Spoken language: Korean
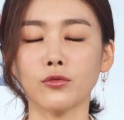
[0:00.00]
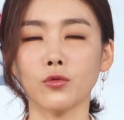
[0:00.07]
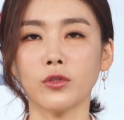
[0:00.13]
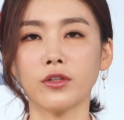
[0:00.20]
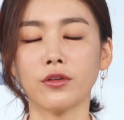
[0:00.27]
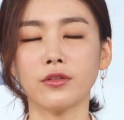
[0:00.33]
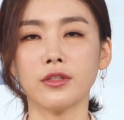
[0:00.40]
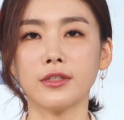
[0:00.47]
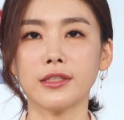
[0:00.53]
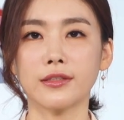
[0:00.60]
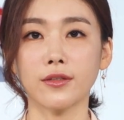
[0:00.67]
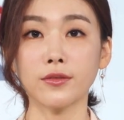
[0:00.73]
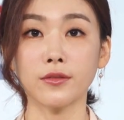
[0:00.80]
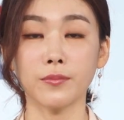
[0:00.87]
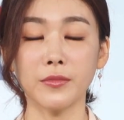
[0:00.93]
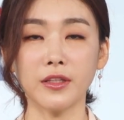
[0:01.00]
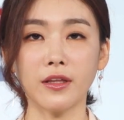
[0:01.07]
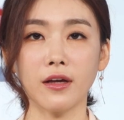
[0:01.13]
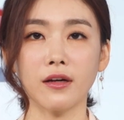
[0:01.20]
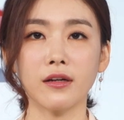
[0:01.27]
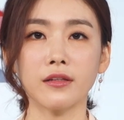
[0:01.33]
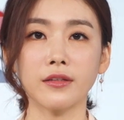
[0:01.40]
또 이런 일이
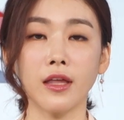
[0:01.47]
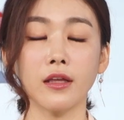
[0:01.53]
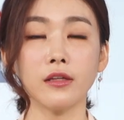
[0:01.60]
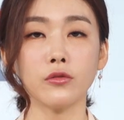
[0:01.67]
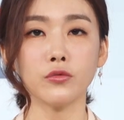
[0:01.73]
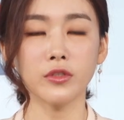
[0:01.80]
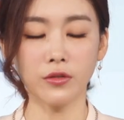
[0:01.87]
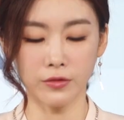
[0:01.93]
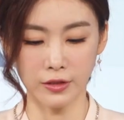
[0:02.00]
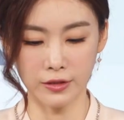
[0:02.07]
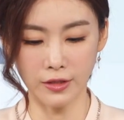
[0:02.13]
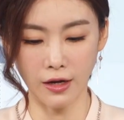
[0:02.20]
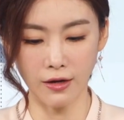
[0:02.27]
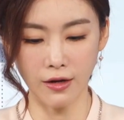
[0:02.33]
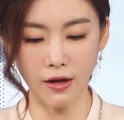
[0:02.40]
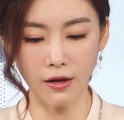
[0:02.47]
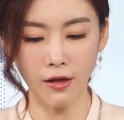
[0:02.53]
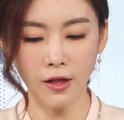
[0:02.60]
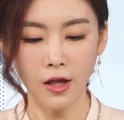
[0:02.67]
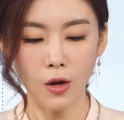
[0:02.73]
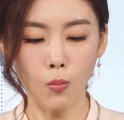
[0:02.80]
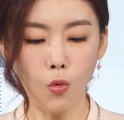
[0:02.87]
있었습니다. 대리운전 기사가
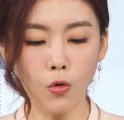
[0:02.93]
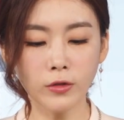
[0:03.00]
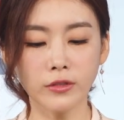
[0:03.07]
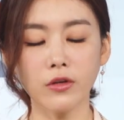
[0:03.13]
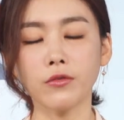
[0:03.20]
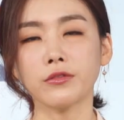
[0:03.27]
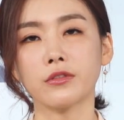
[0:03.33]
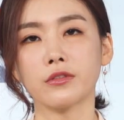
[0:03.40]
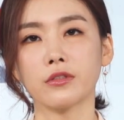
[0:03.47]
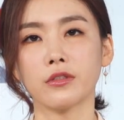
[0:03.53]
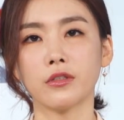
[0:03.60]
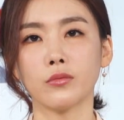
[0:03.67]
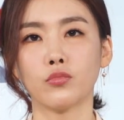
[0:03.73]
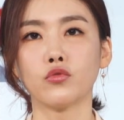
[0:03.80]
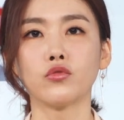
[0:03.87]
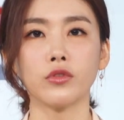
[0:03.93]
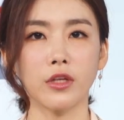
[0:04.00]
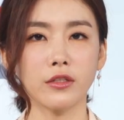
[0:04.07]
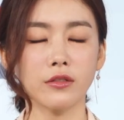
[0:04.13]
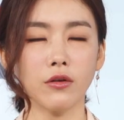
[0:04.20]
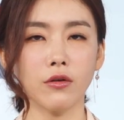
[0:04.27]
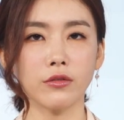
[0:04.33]
목적지
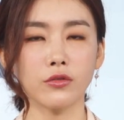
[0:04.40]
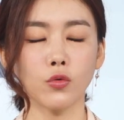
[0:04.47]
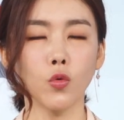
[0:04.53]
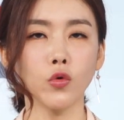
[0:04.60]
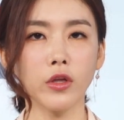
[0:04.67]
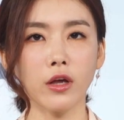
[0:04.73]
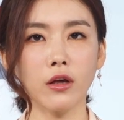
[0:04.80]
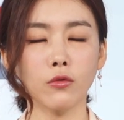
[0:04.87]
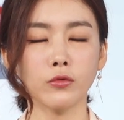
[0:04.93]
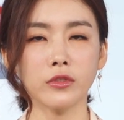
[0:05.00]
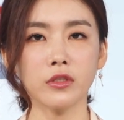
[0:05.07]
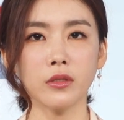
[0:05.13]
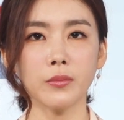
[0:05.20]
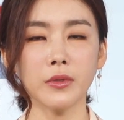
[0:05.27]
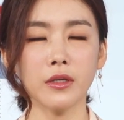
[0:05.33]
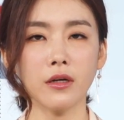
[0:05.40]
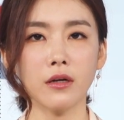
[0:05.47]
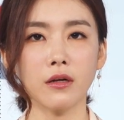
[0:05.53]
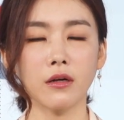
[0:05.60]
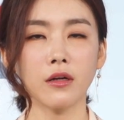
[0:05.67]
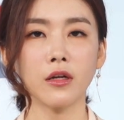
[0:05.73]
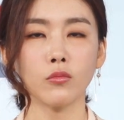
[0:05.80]
부근에서 이제 고객하고
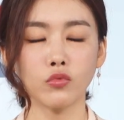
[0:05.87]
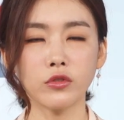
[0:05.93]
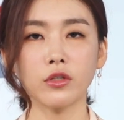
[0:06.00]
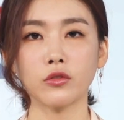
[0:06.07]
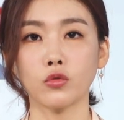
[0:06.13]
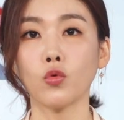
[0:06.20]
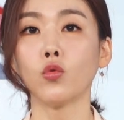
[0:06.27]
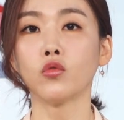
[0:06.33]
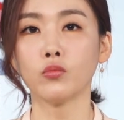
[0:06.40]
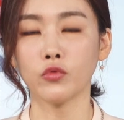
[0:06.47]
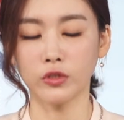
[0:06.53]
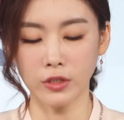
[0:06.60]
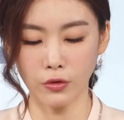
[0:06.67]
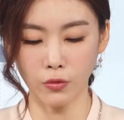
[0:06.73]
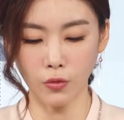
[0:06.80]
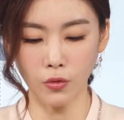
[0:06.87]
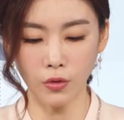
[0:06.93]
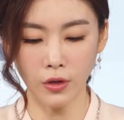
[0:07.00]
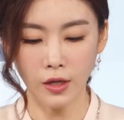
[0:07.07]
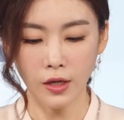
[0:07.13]
시비가 붙어서 요금 문제로